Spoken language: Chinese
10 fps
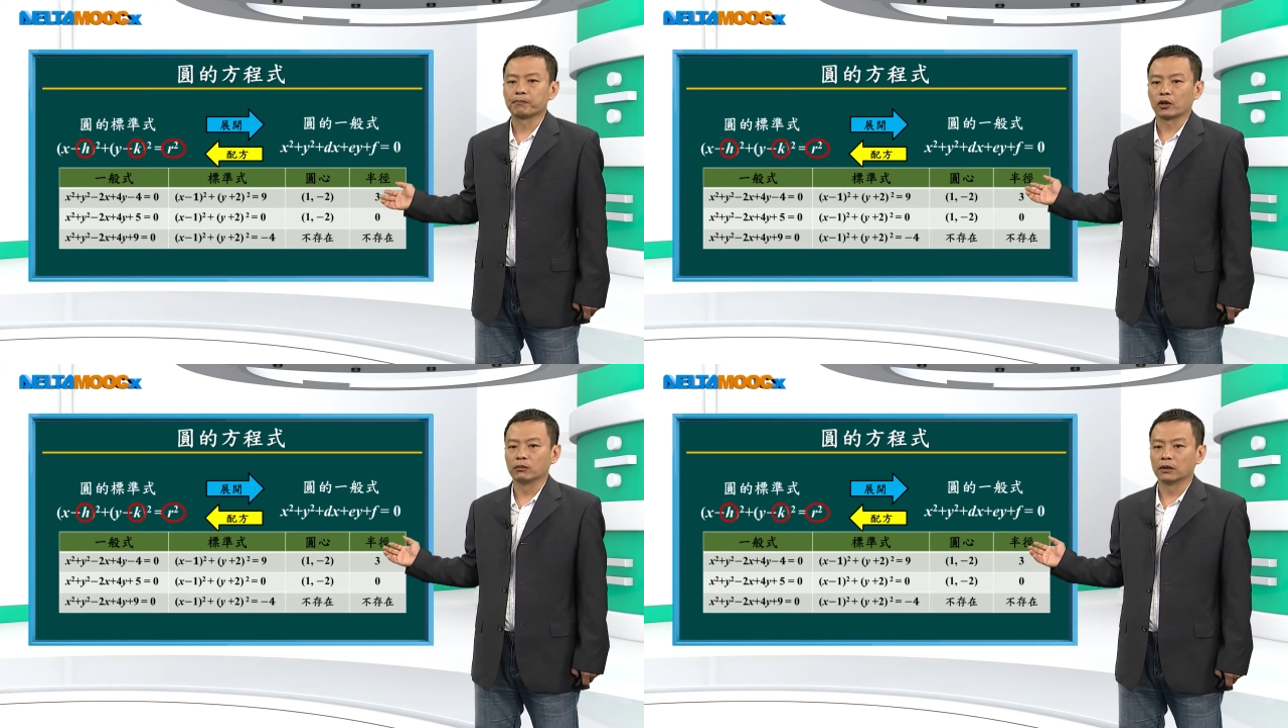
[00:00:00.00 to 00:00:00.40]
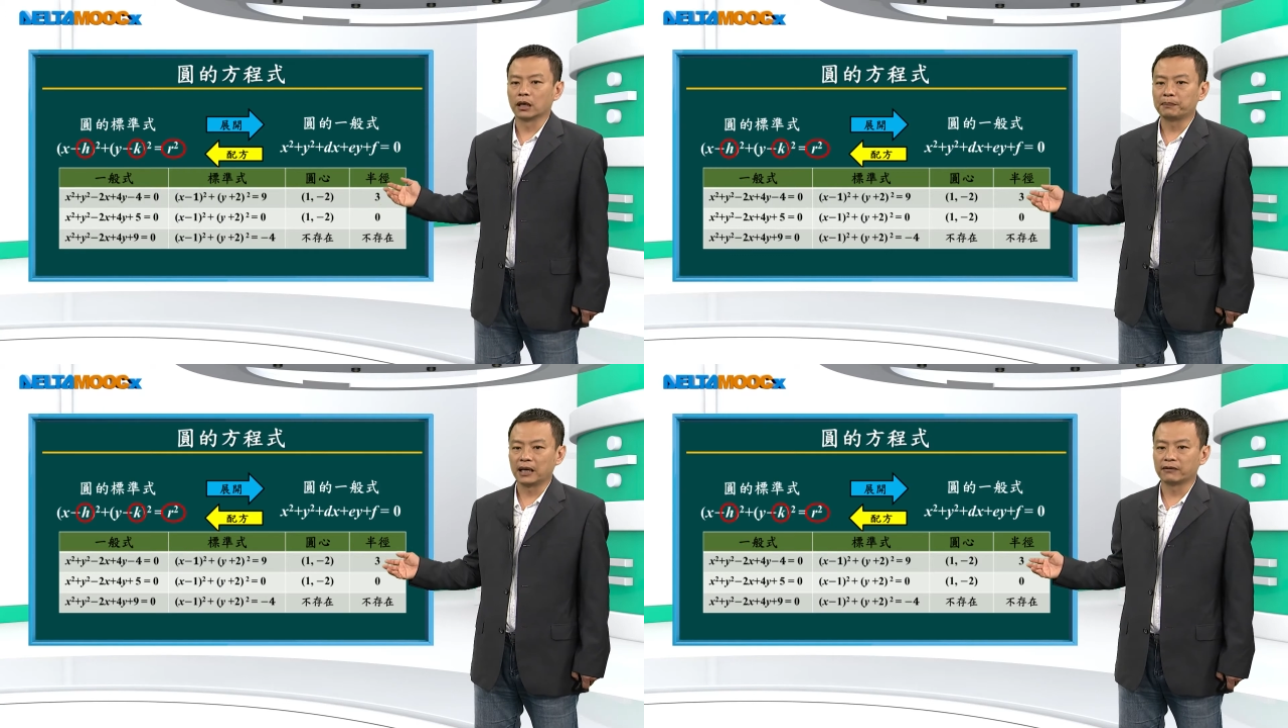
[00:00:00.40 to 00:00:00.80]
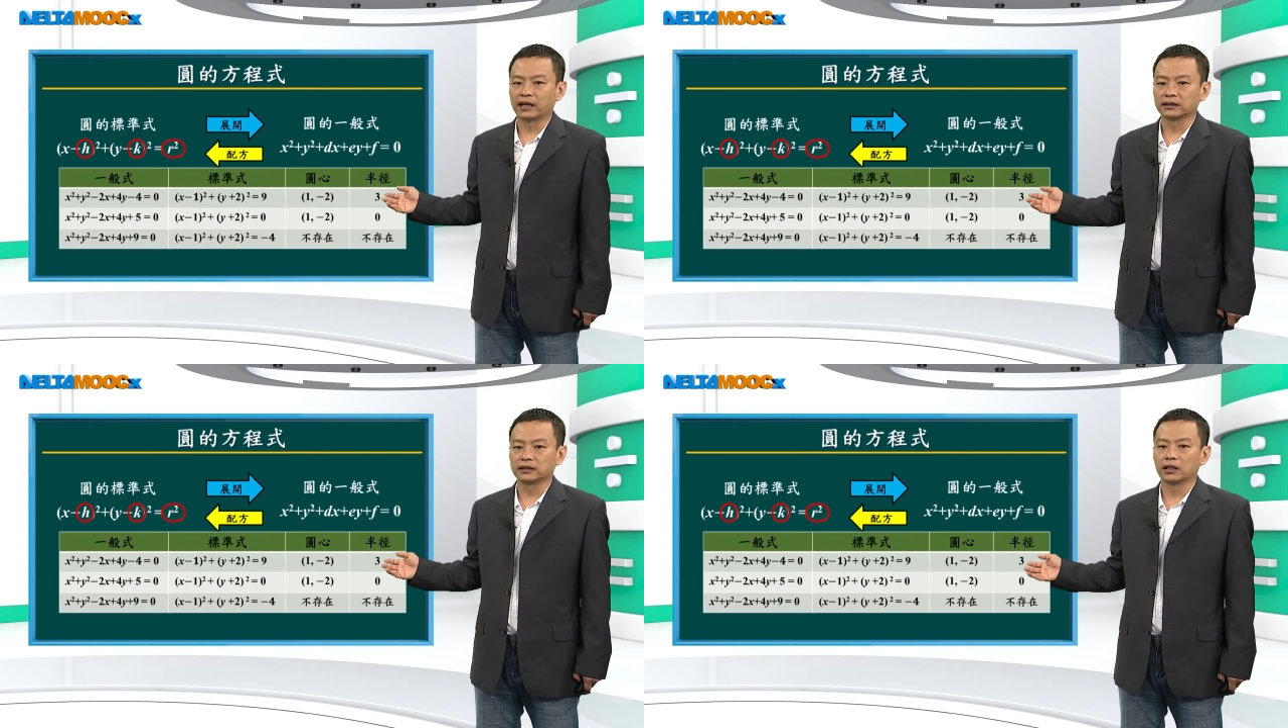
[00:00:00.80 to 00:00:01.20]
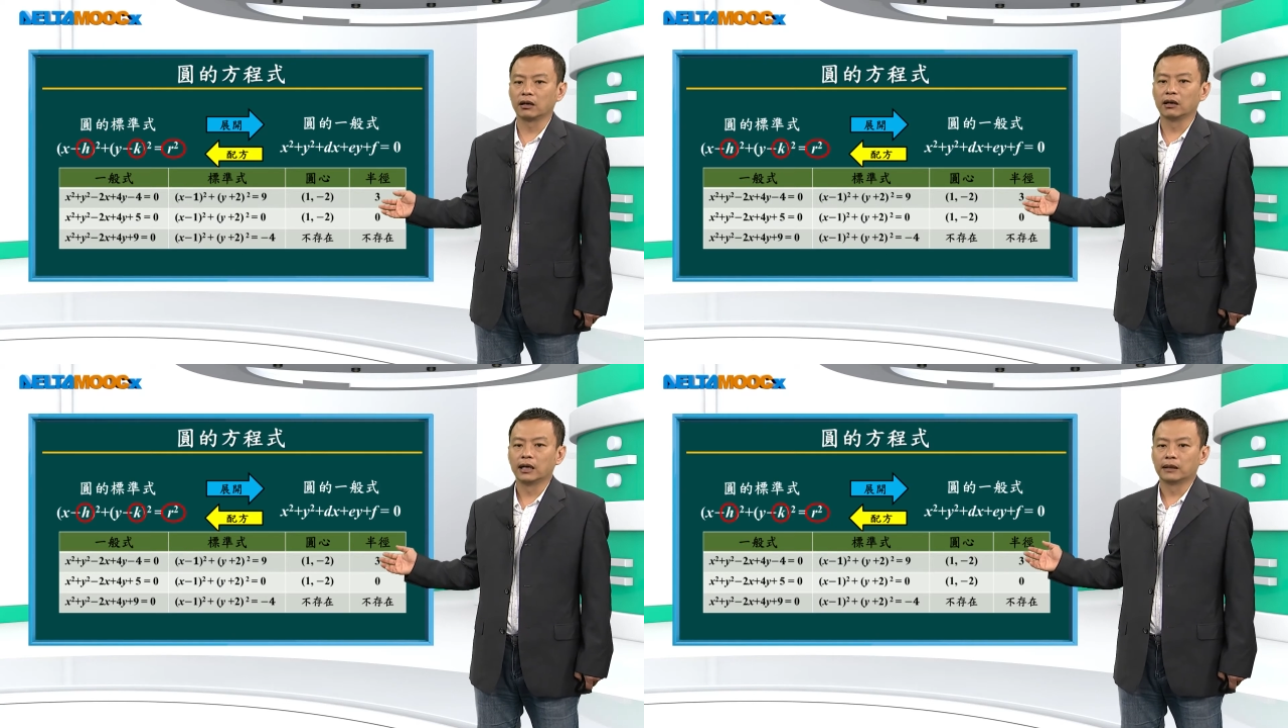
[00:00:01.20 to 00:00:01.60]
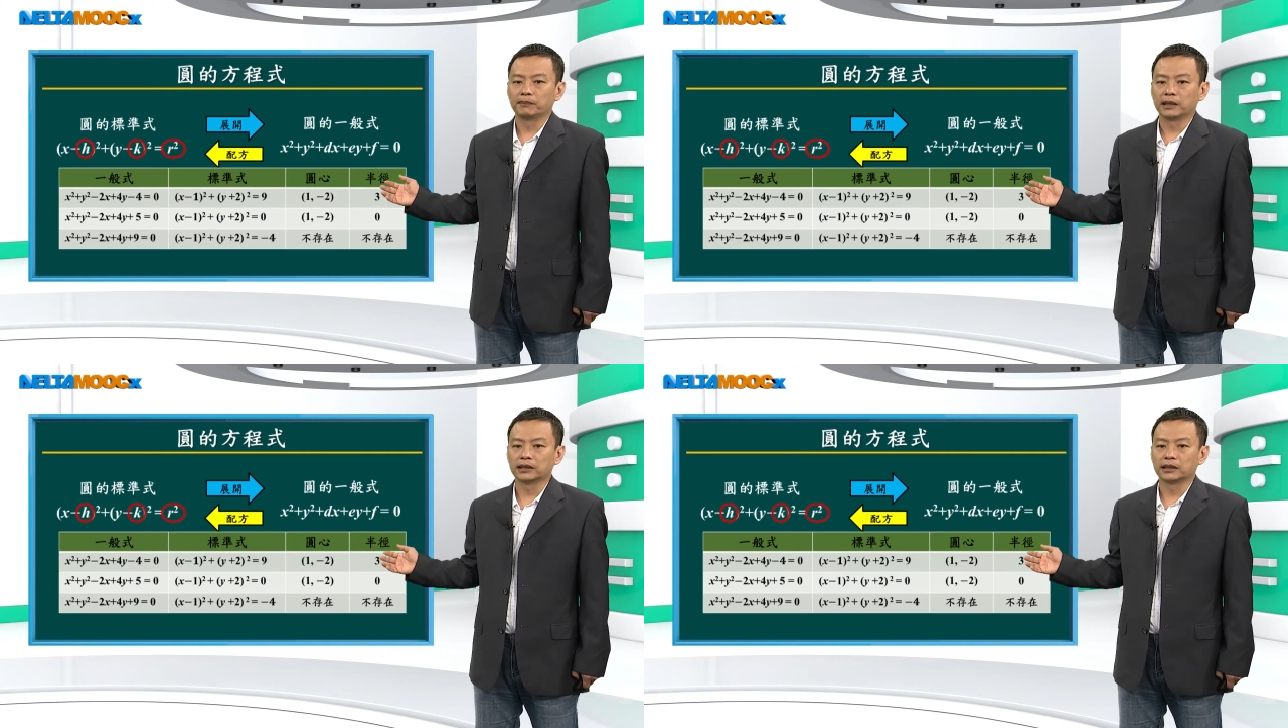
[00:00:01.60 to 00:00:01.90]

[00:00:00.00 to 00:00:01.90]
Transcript: 我们把配方之后变